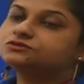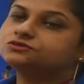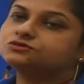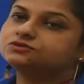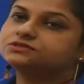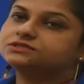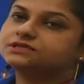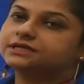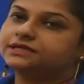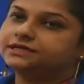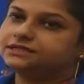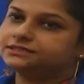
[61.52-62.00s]

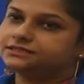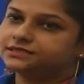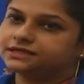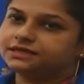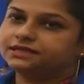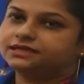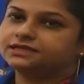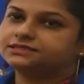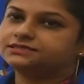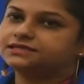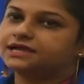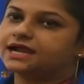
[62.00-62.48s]
उसको सही
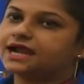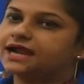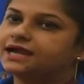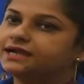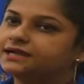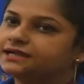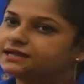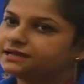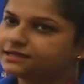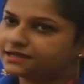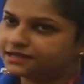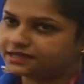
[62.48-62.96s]
तरीके से
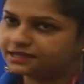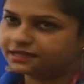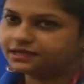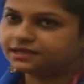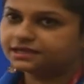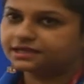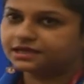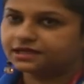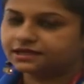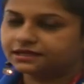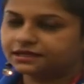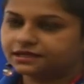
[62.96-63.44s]
हैंडल नहीं
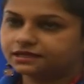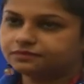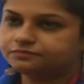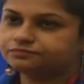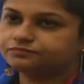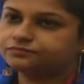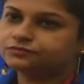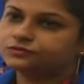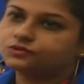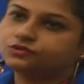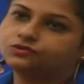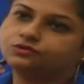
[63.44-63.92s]
किया गया
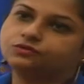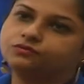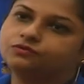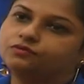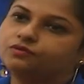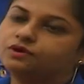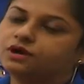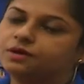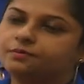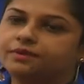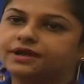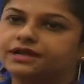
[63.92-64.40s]
तो
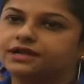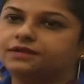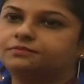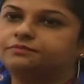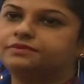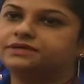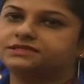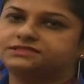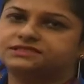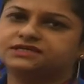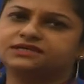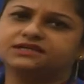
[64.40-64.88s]
वो हमारे
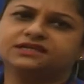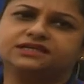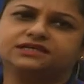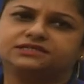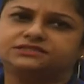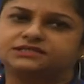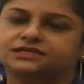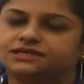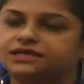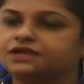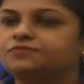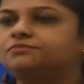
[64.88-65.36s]
बेसिक
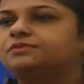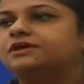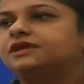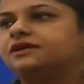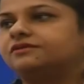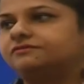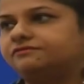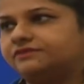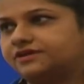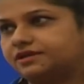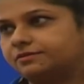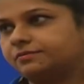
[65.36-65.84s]
नेचर या
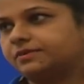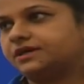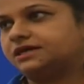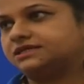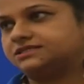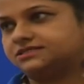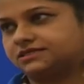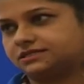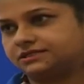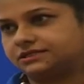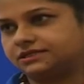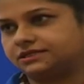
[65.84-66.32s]
बिहेवियर में आ
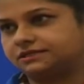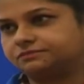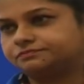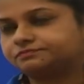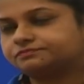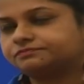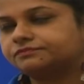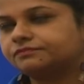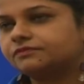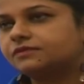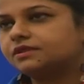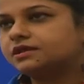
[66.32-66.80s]
जाता
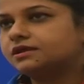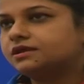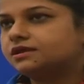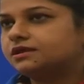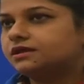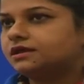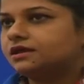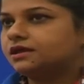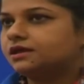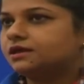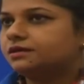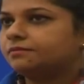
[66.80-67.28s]

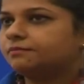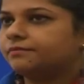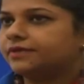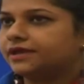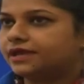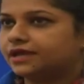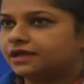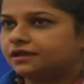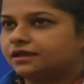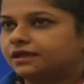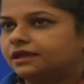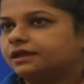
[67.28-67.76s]
है
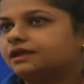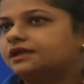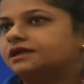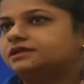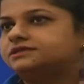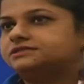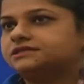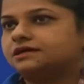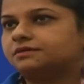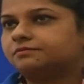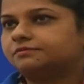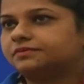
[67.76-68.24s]
मैं एक
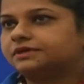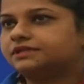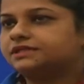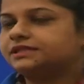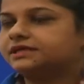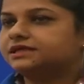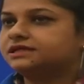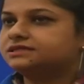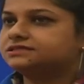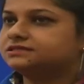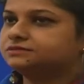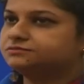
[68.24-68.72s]
एग्ज़ाम्पल
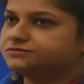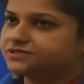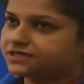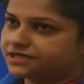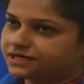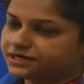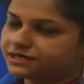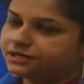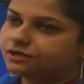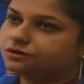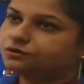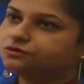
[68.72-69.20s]
दे के
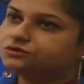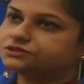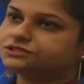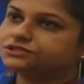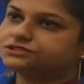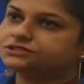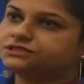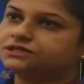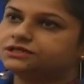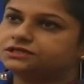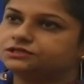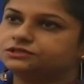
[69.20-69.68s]
समझाने की
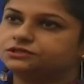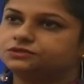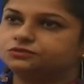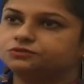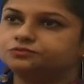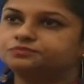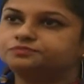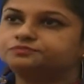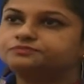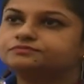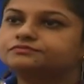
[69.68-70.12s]
कोशिश करती हूँ